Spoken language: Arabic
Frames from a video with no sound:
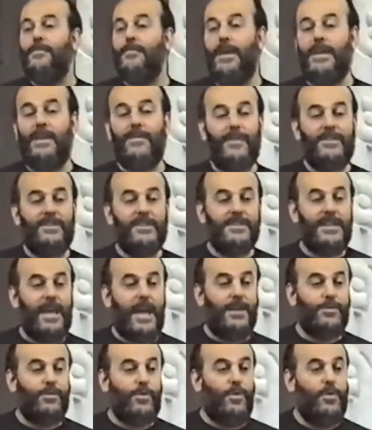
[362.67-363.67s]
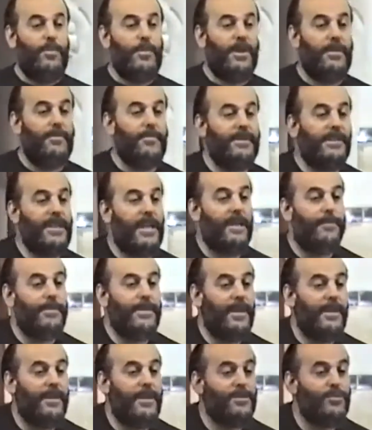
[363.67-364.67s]
ما هن في الجزائر طول عمرهم
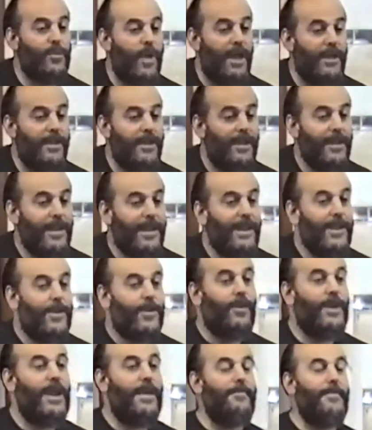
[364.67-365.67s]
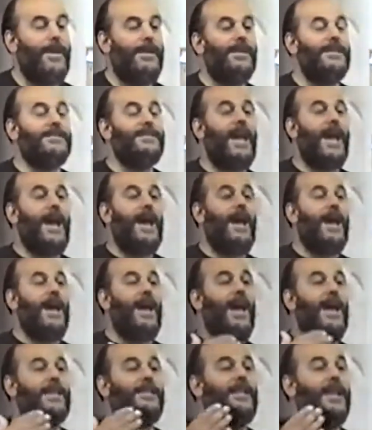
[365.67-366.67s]
بنتخبن النسوان ولما النساء
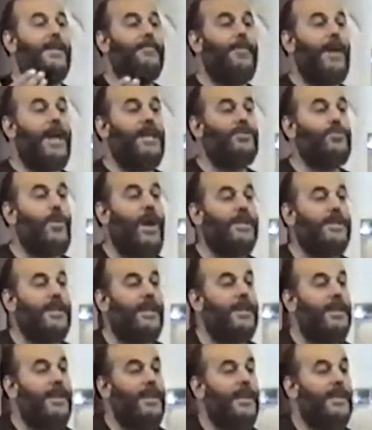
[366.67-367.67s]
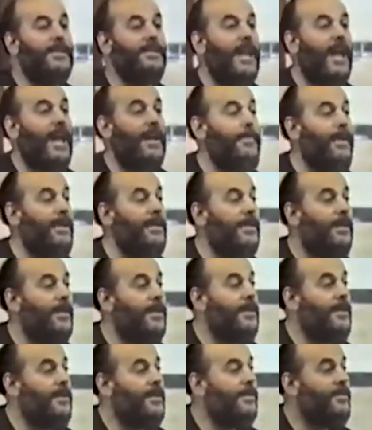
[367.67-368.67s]
أدلين بأصواتهم انتخبن
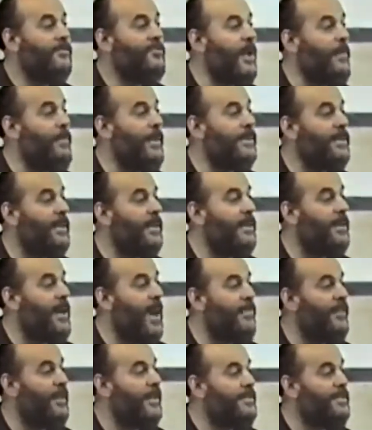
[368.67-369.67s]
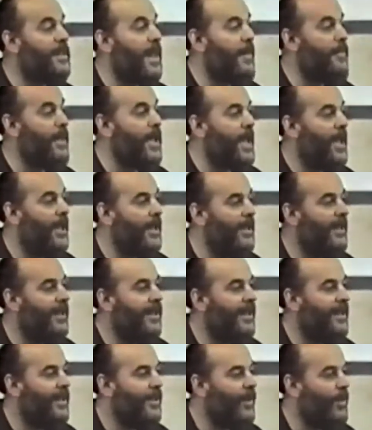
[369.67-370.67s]
جبهة الإنقاذ الإسلامية
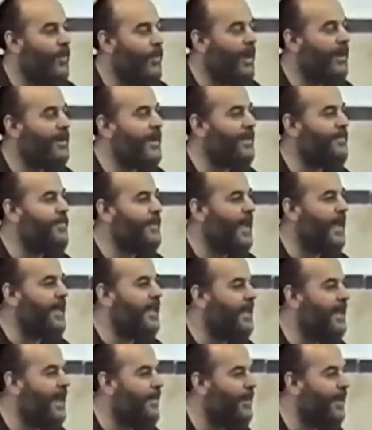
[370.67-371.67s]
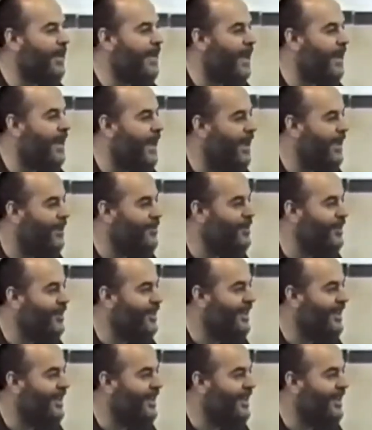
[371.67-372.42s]
وهلكت بتحيهن أمريكا ليش